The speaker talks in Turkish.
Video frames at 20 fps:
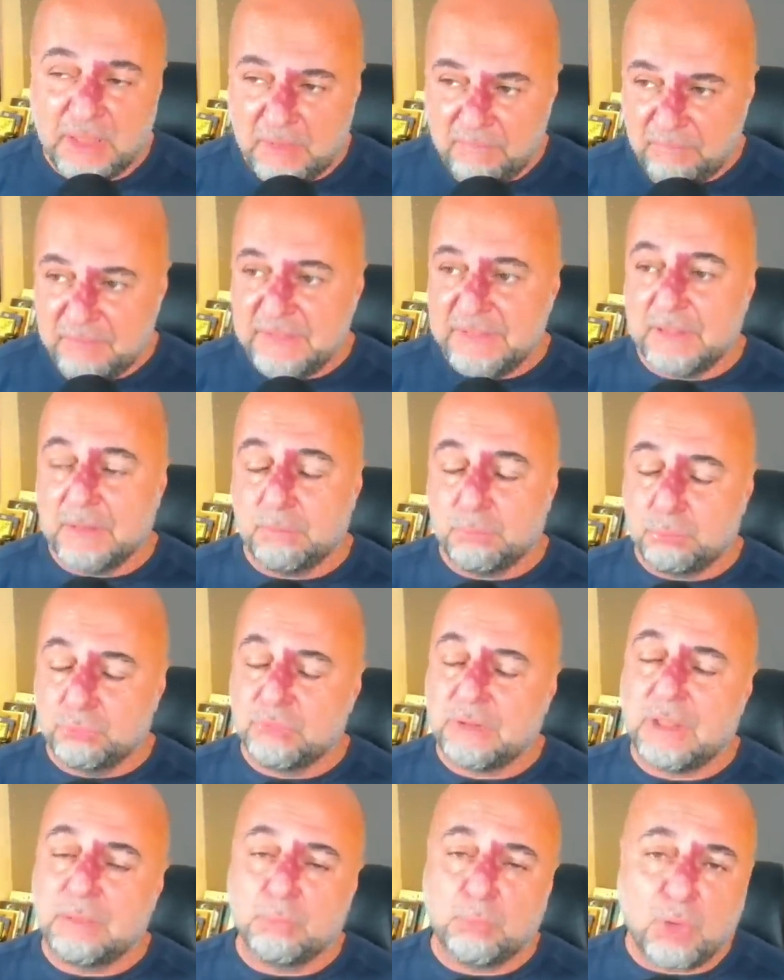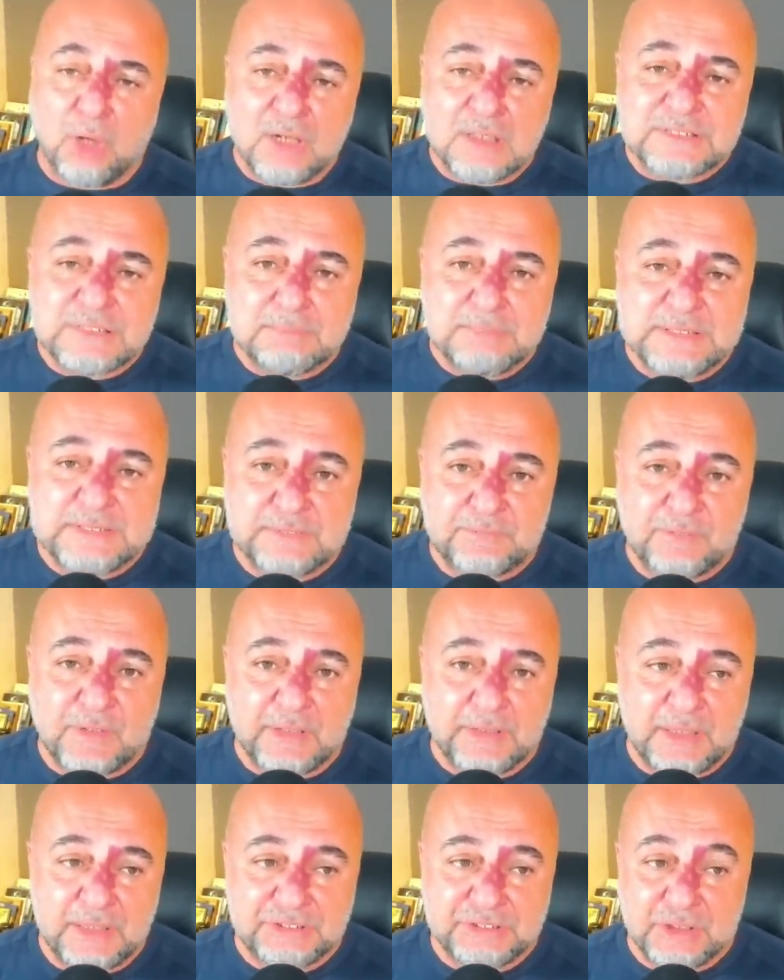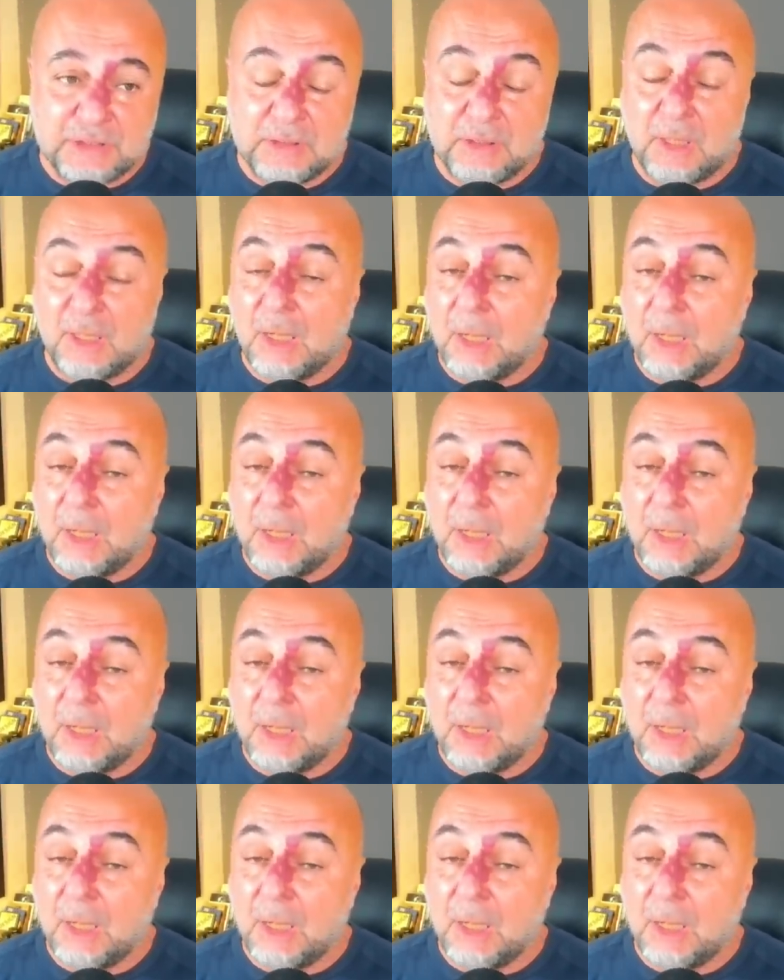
Nvidia bundan muazzam istifade edecek